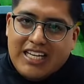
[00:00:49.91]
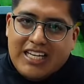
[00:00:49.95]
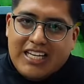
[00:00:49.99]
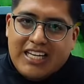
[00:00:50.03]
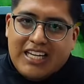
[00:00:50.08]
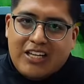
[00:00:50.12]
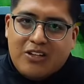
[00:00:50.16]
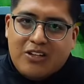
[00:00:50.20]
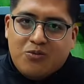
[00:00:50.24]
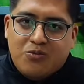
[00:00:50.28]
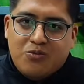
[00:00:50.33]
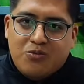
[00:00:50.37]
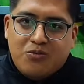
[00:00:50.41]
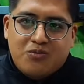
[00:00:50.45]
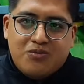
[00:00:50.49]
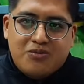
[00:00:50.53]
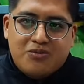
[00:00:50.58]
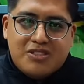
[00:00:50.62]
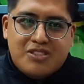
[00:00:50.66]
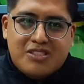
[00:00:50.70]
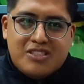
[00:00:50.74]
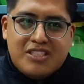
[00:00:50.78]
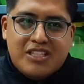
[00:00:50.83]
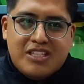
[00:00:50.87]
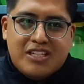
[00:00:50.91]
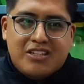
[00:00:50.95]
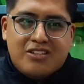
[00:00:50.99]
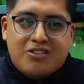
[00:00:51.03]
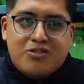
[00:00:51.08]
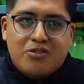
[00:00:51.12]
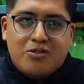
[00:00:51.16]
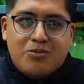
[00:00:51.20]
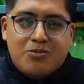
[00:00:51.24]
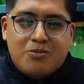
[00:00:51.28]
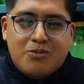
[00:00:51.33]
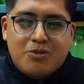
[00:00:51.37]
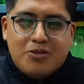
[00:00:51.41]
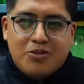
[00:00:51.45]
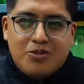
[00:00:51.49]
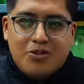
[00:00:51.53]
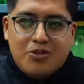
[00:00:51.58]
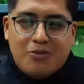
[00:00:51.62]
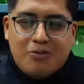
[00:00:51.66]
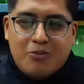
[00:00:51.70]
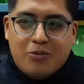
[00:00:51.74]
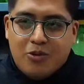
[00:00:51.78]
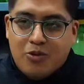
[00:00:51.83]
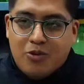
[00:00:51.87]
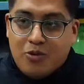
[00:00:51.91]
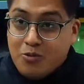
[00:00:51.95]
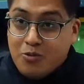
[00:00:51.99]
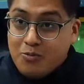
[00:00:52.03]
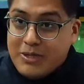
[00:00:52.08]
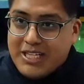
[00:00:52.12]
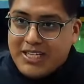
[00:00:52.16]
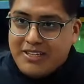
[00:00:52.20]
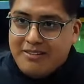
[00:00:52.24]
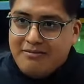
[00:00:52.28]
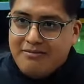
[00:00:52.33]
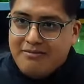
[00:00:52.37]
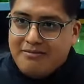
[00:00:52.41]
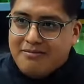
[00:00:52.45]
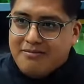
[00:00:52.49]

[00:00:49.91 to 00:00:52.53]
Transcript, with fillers: en un cierto modo en volumen,